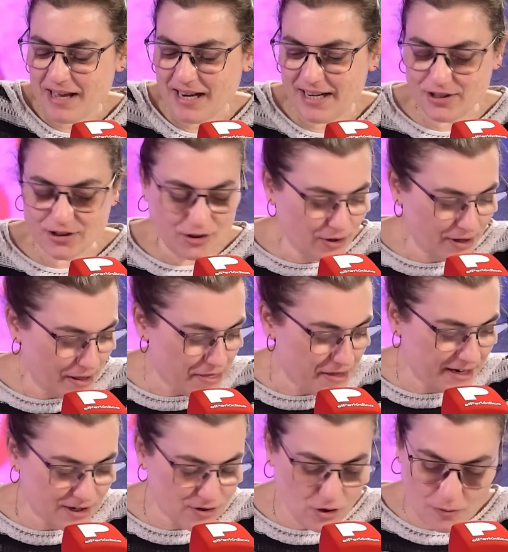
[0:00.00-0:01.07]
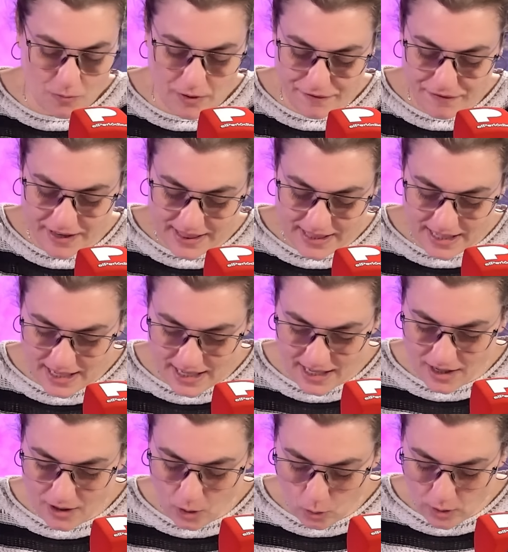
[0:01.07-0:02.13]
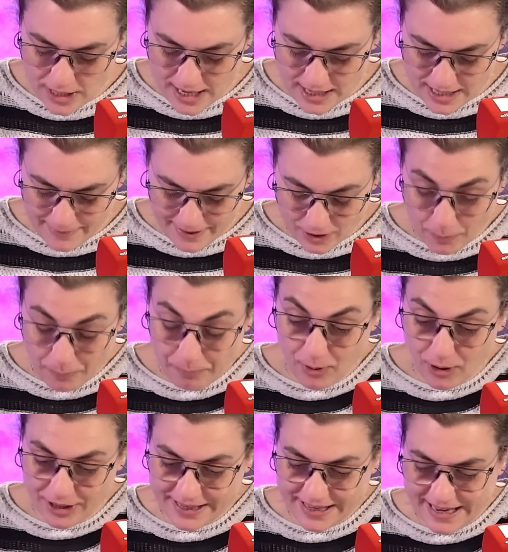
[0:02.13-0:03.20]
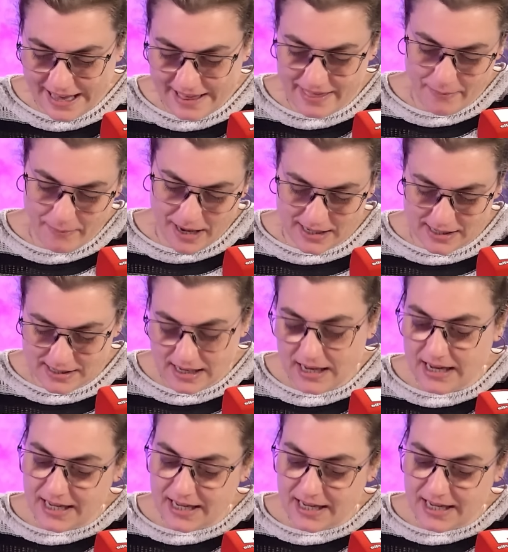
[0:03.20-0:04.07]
Vale, yo tengo que decir que soy muy fan de Julia Navarro porque además,